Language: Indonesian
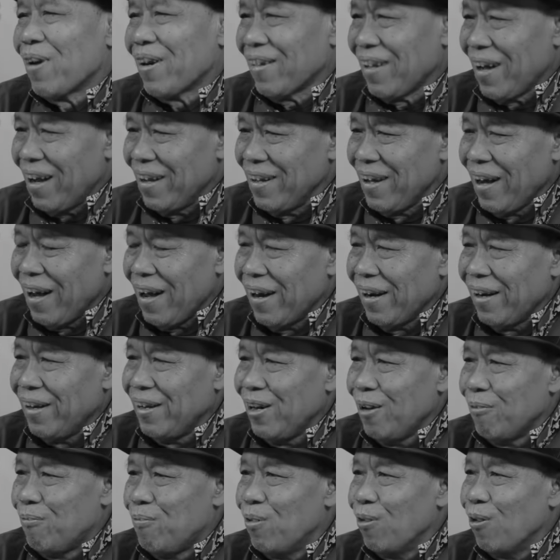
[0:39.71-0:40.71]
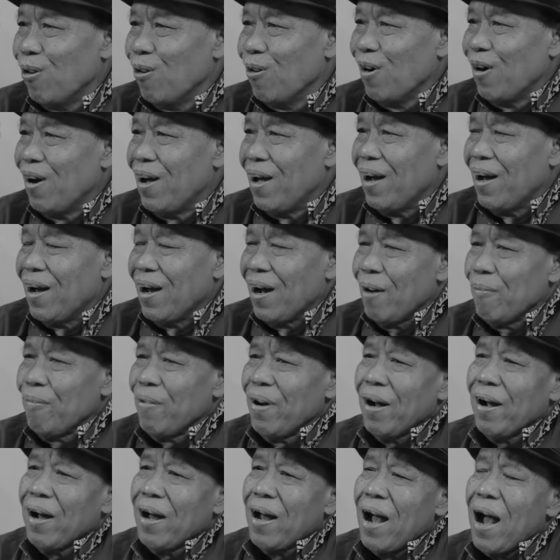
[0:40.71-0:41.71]
pertanyaan ini Bung,
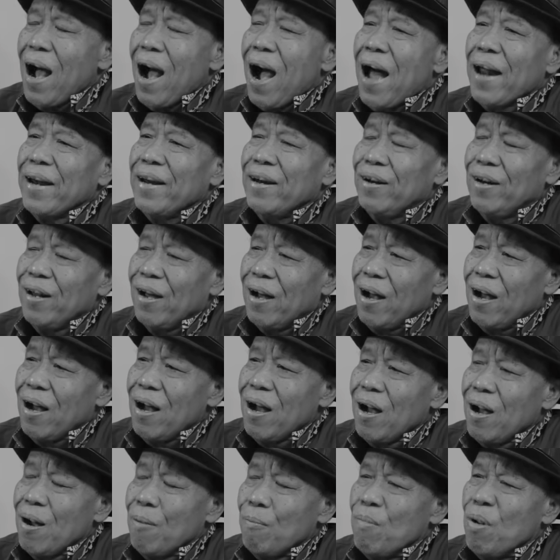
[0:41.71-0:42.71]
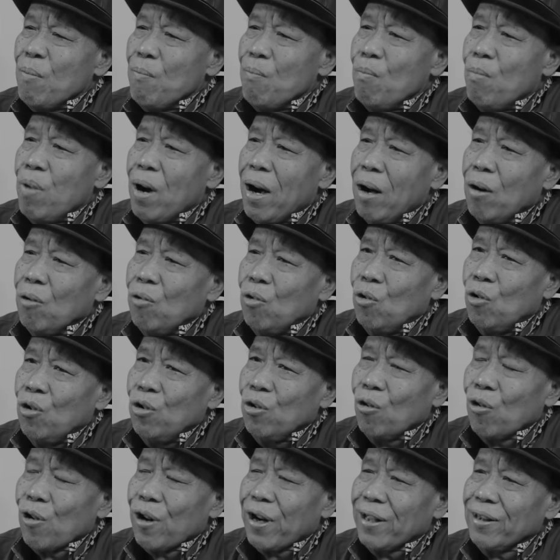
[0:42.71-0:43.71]
apakah Anda
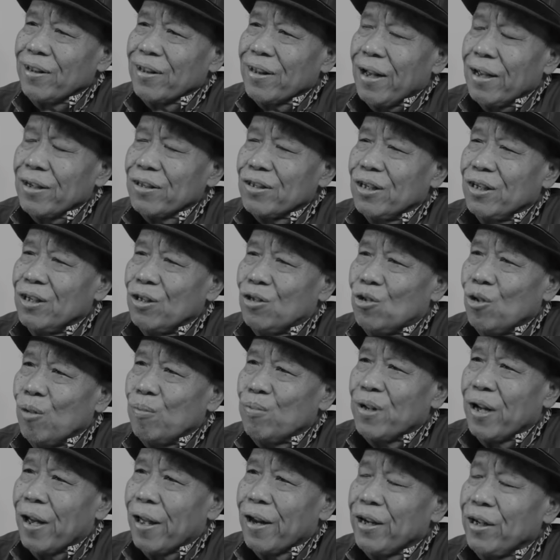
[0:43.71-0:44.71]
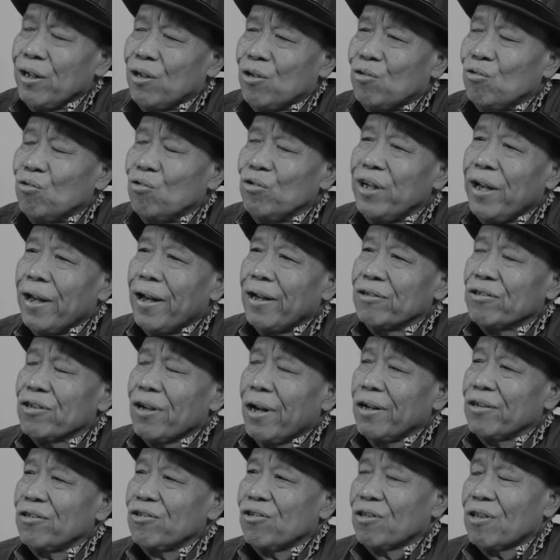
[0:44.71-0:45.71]
membangun orientasi hidup dari dunia
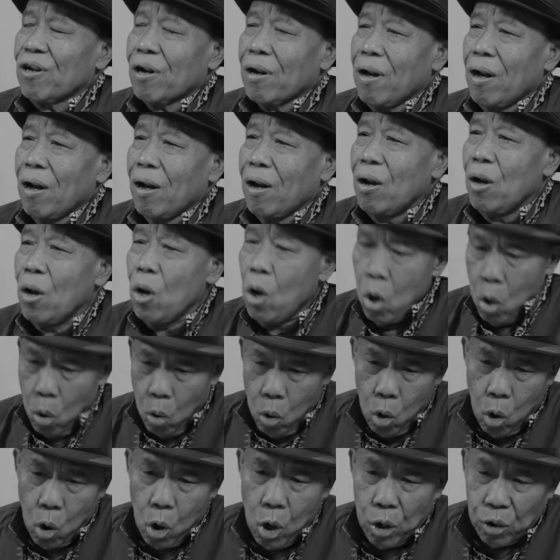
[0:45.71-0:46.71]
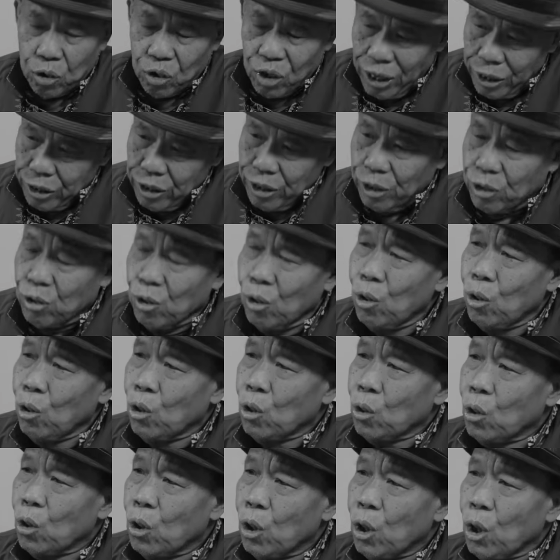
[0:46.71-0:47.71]
sastra? Oh, tanya
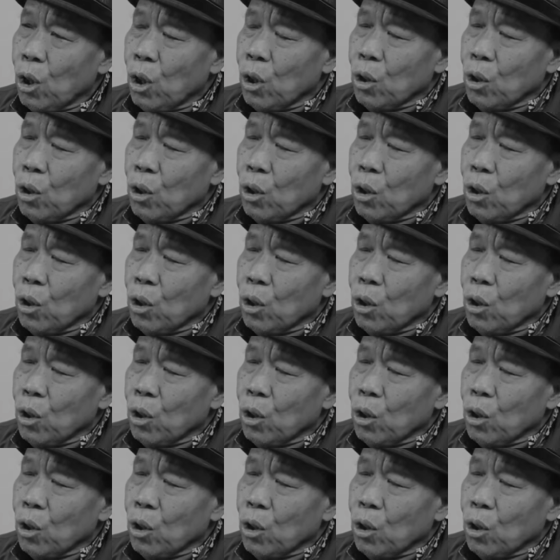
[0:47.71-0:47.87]
dulu.